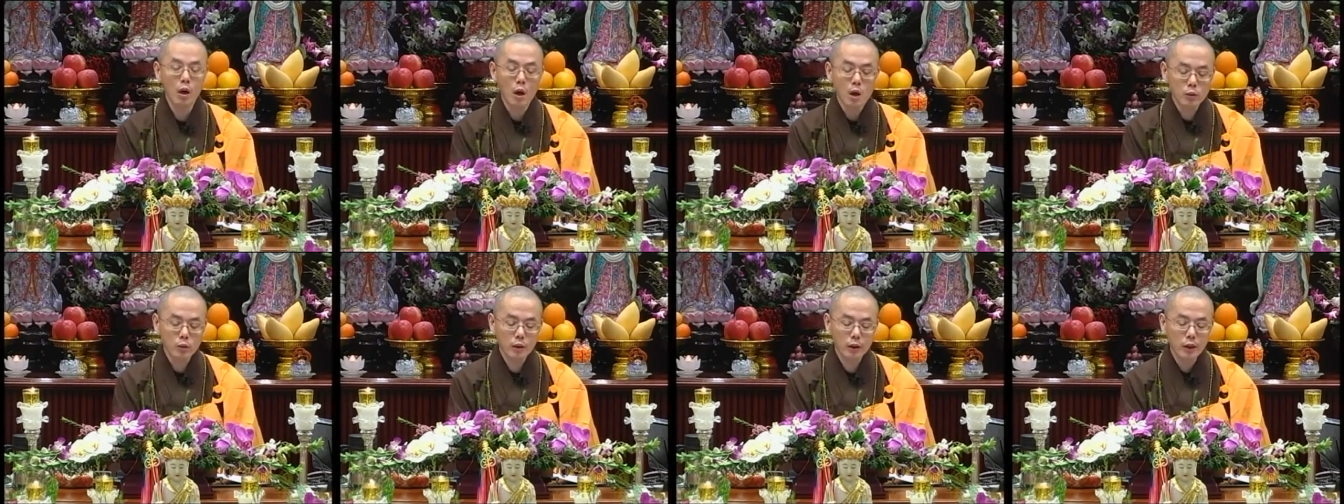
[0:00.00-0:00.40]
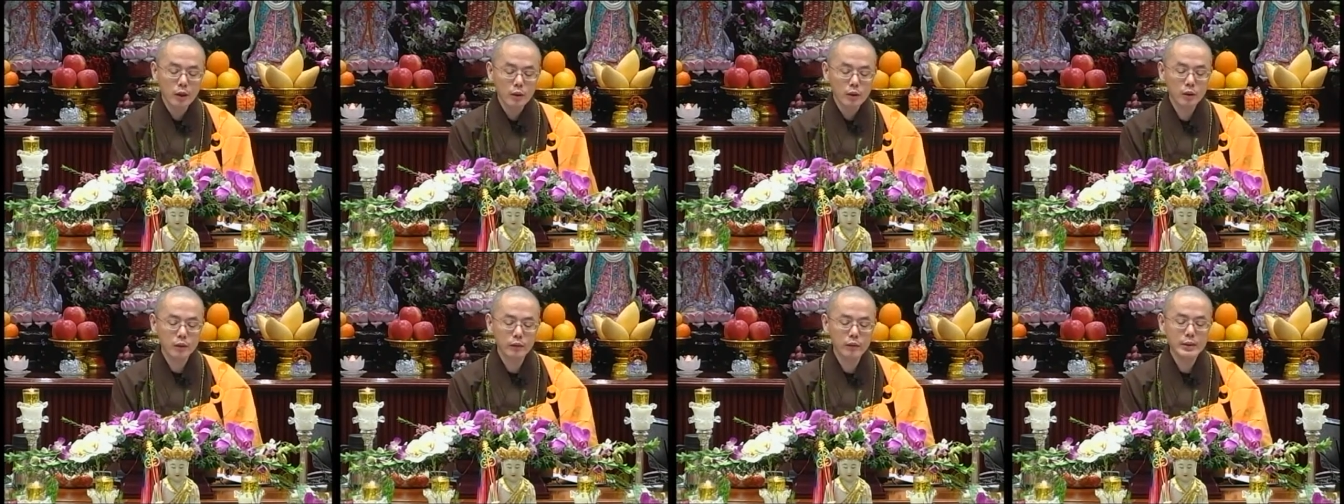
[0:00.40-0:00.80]
所以
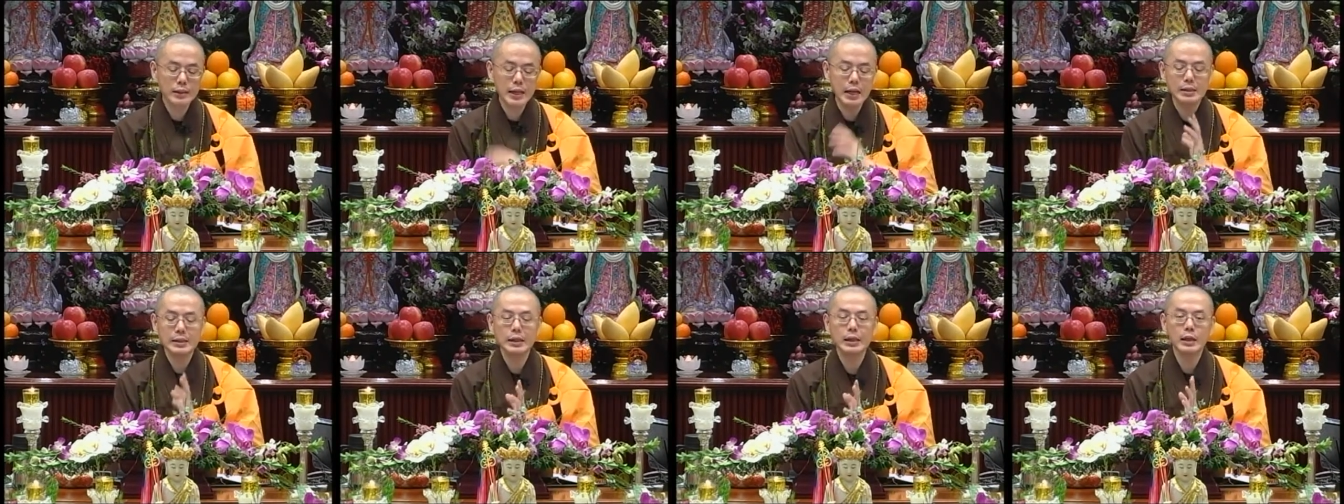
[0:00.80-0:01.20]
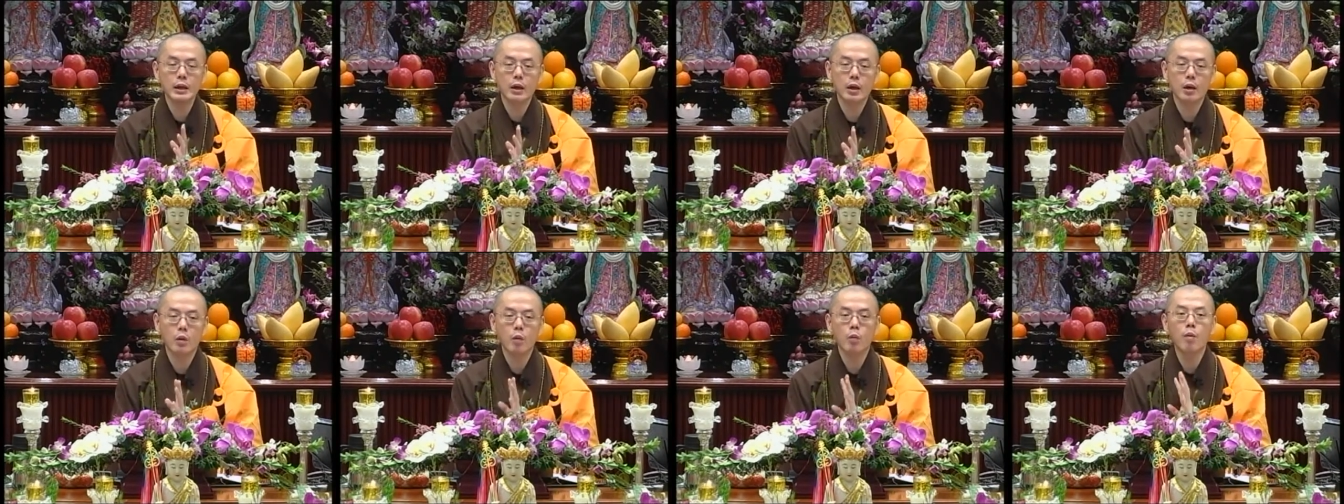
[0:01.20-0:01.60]
师傅讲这个
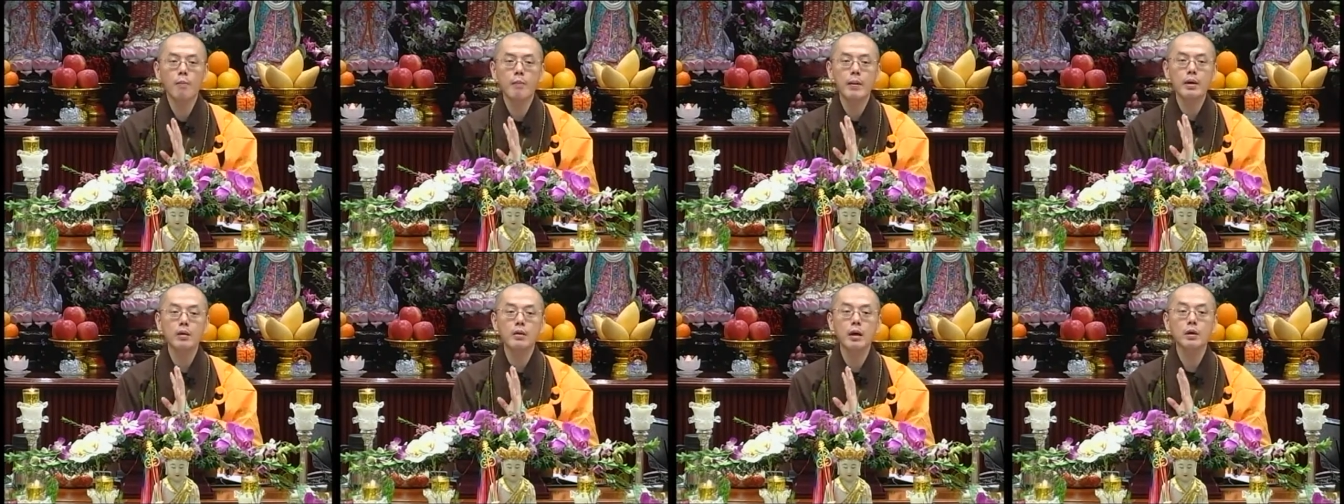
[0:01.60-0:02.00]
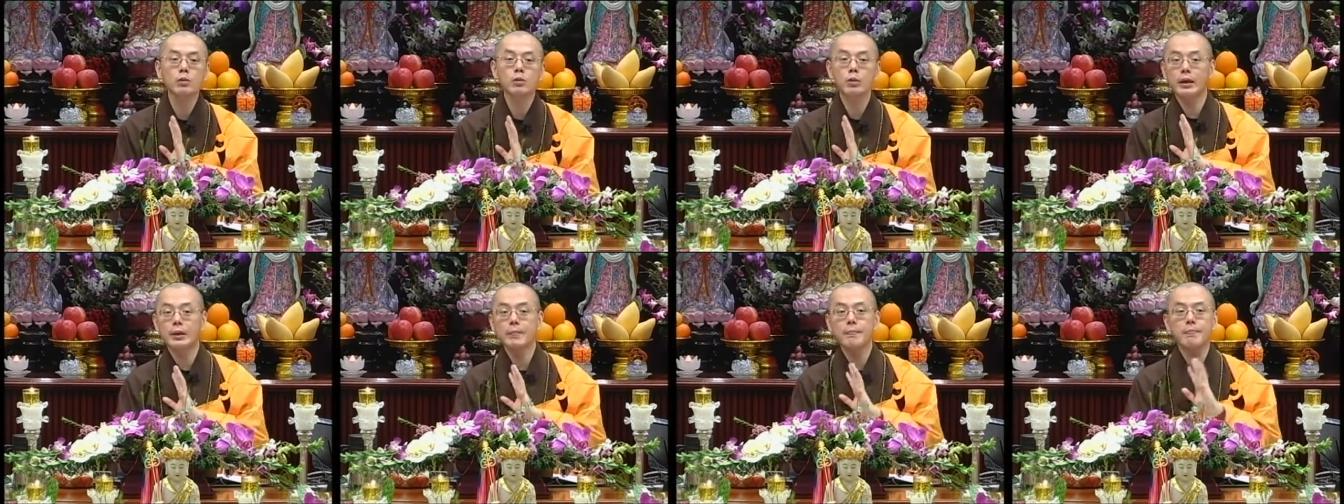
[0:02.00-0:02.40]
也，我没有要
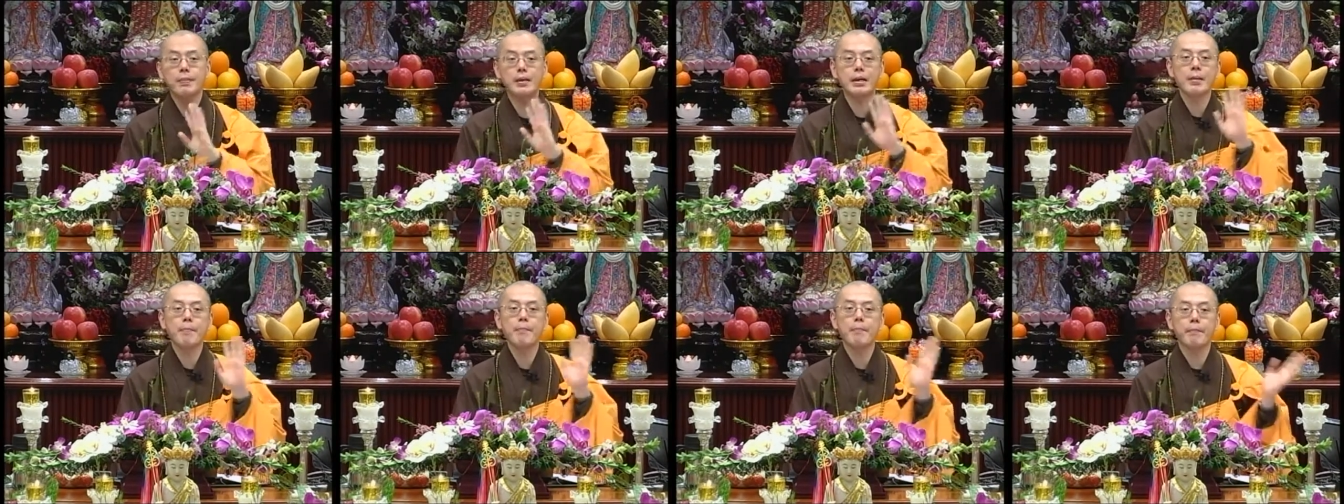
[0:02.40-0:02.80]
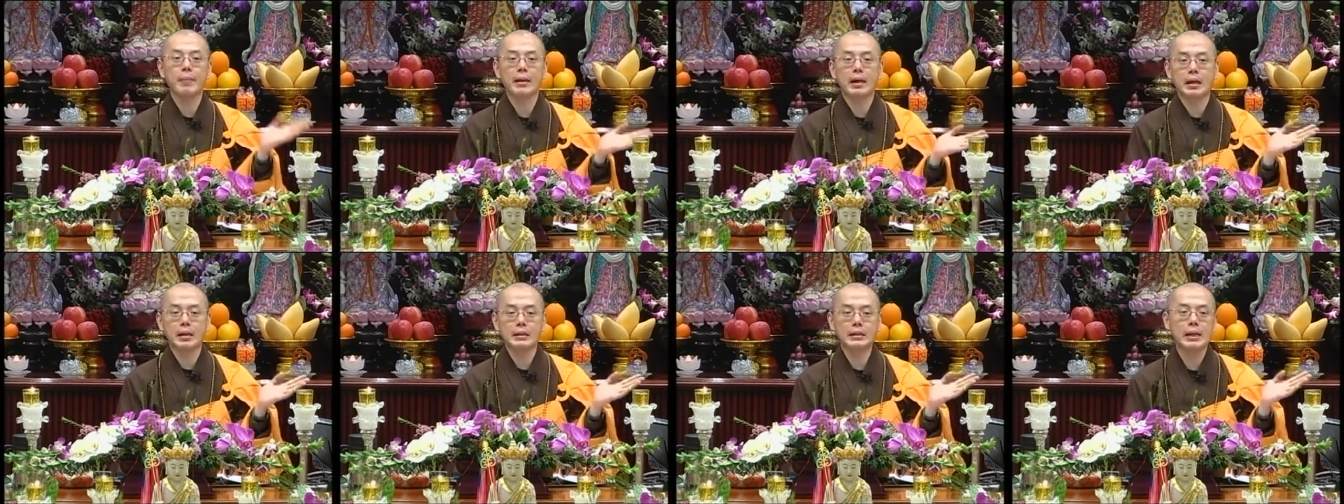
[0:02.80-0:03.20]
去跟别人
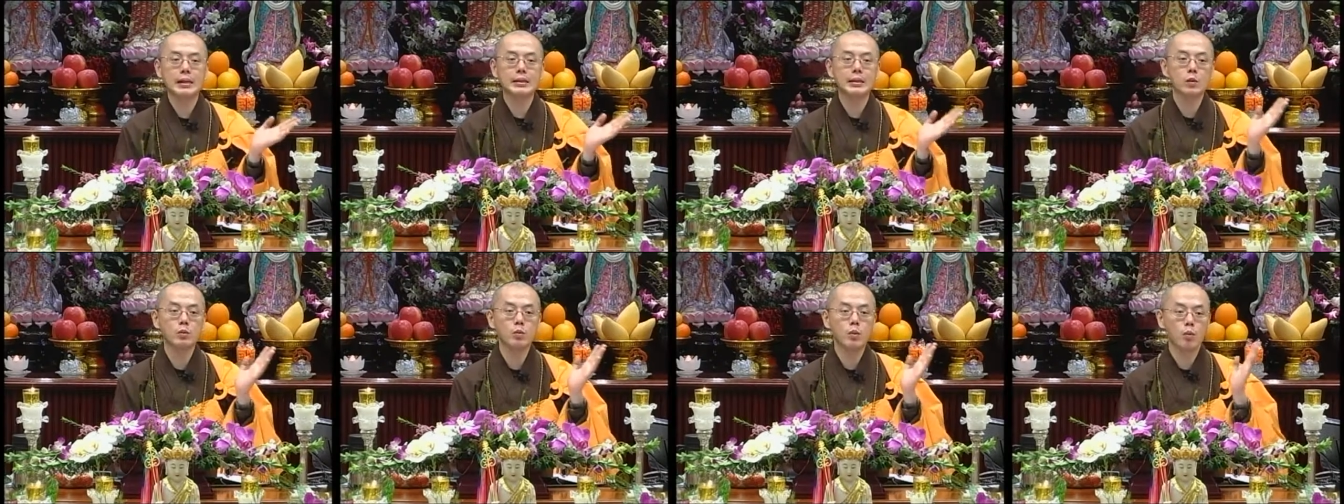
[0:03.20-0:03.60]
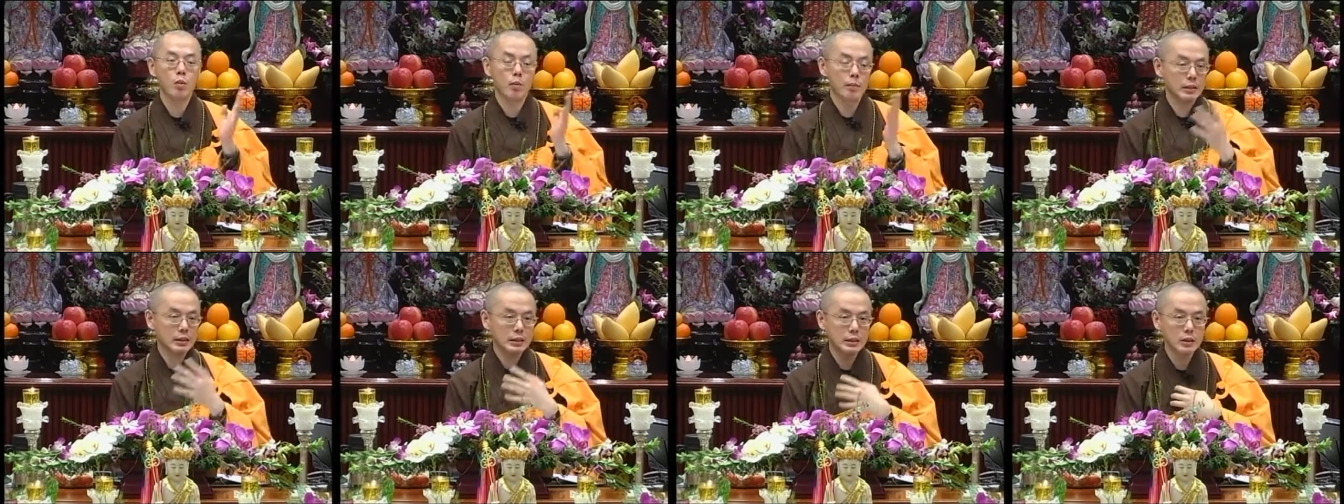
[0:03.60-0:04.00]
比，才叫做我
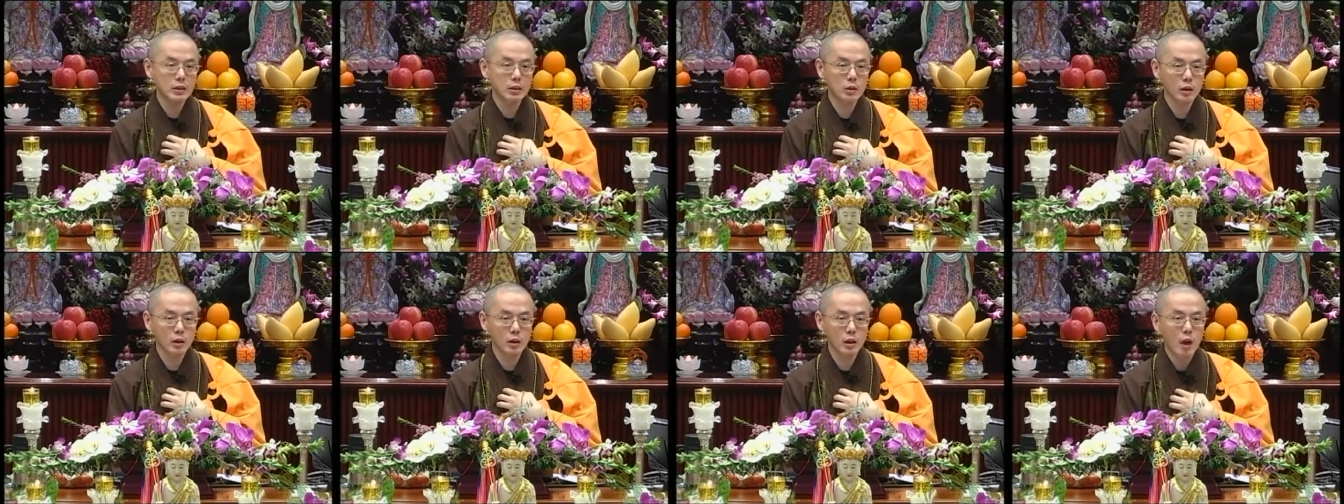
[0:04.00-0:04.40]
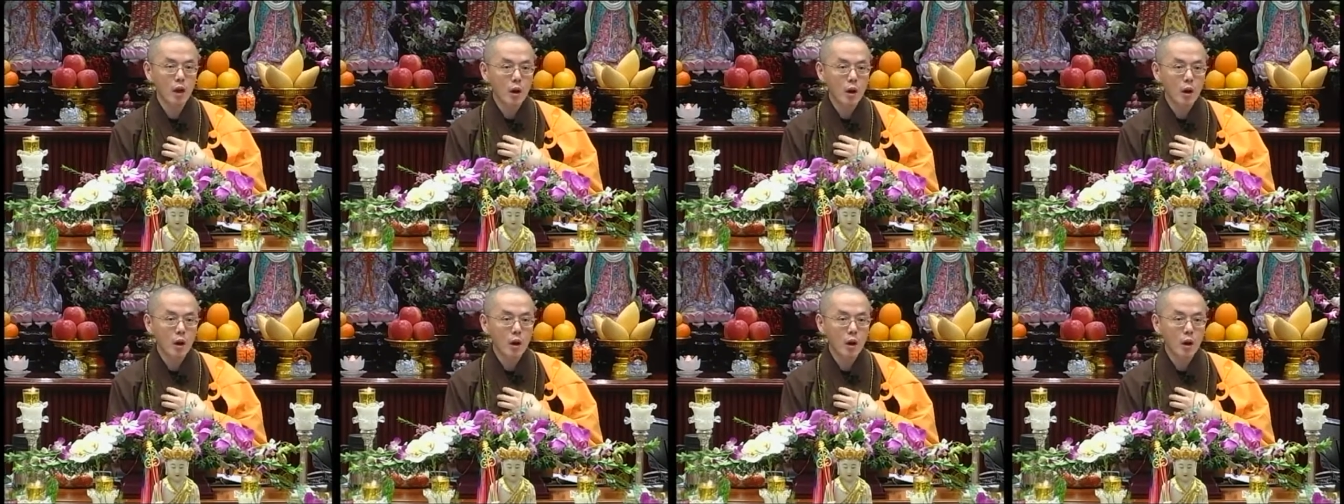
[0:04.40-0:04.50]
们兴盛。